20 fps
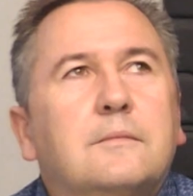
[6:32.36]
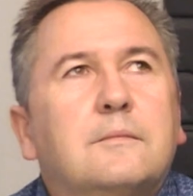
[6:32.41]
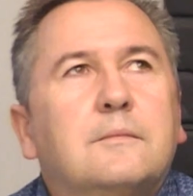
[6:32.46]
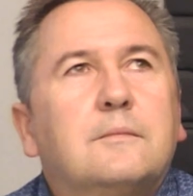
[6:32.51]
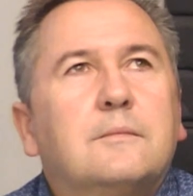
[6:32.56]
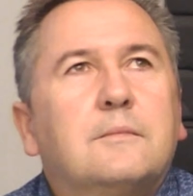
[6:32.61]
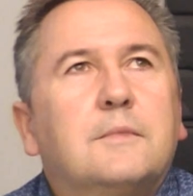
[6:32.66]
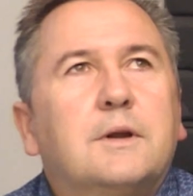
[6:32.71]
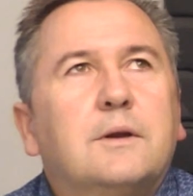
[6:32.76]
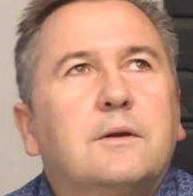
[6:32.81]

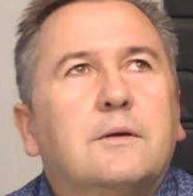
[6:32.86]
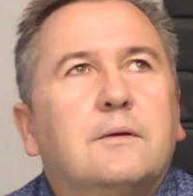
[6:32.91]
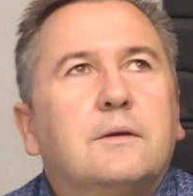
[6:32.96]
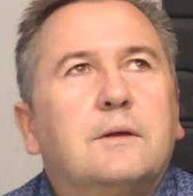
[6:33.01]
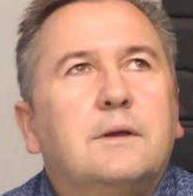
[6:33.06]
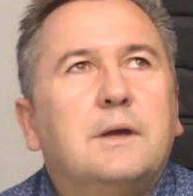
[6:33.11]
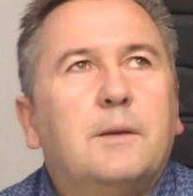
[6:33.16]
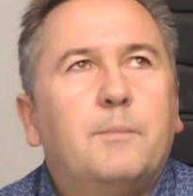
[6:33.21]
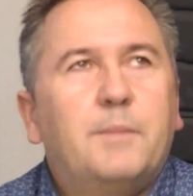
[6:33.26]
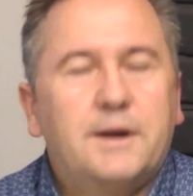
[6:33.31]
Bueno,
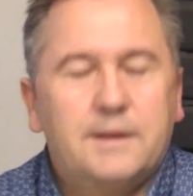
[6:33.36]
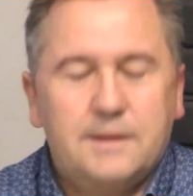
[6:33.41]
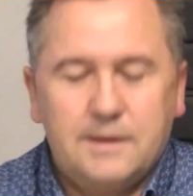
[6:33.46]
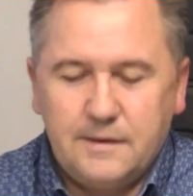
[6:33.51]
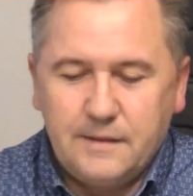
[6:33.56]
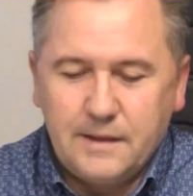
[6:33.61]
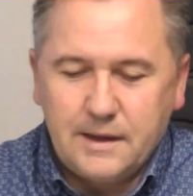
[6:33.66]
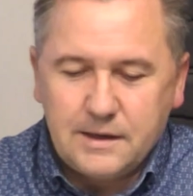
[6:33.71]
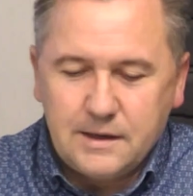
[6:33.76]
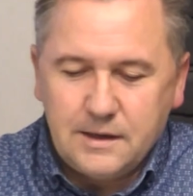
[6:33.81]
y a
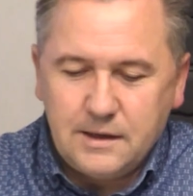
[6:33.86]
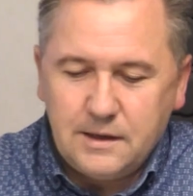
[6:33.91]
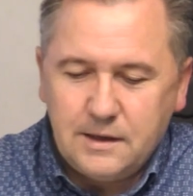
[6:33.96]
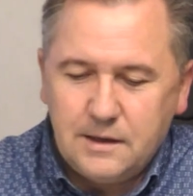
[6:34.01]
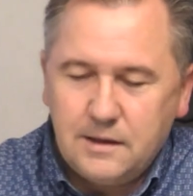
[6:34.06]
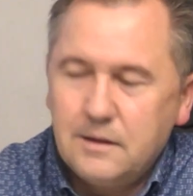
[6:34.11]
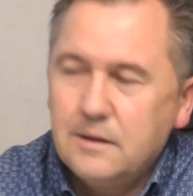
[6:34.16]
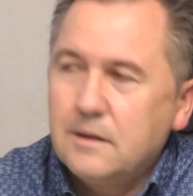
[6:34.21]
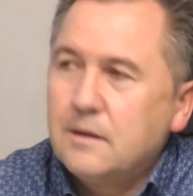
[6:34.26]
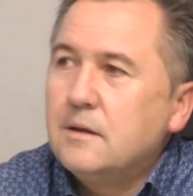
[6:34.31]
partir de
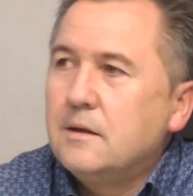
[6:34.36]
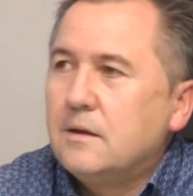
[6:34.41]
aquí,